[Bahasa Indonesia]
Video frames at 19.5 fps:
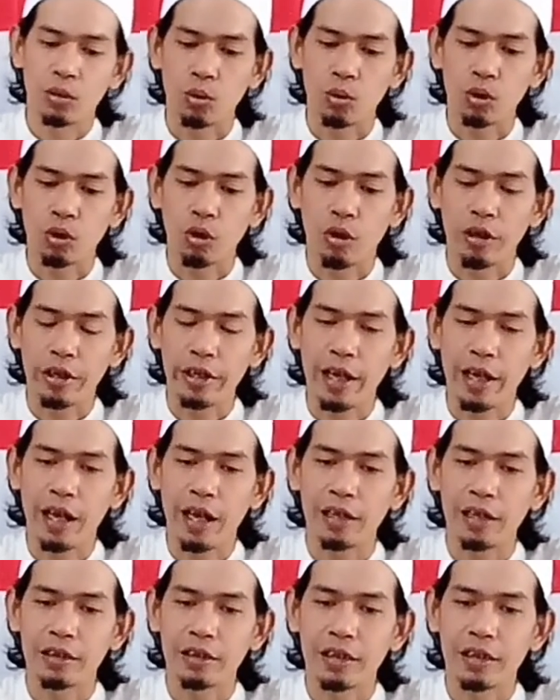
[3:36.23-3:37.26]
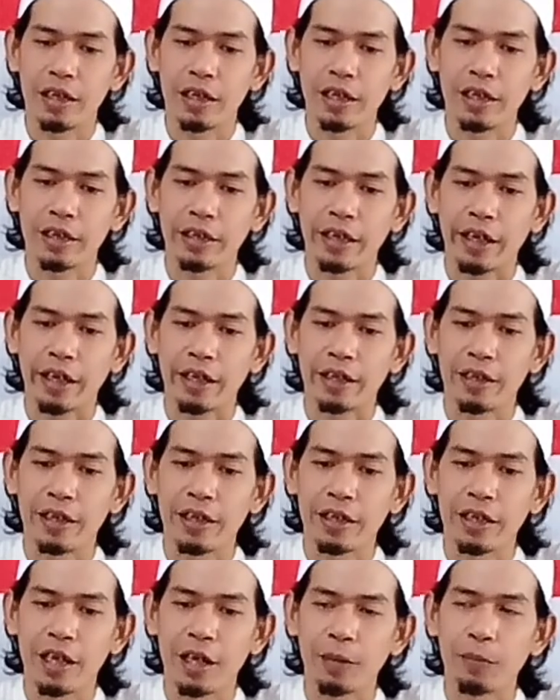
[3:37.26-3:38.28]
tutorial seni
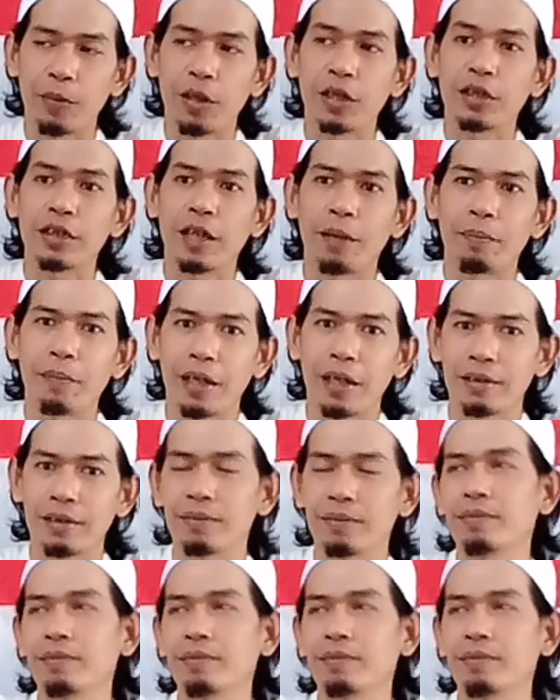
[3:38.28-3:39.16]
teknik dan filsafat.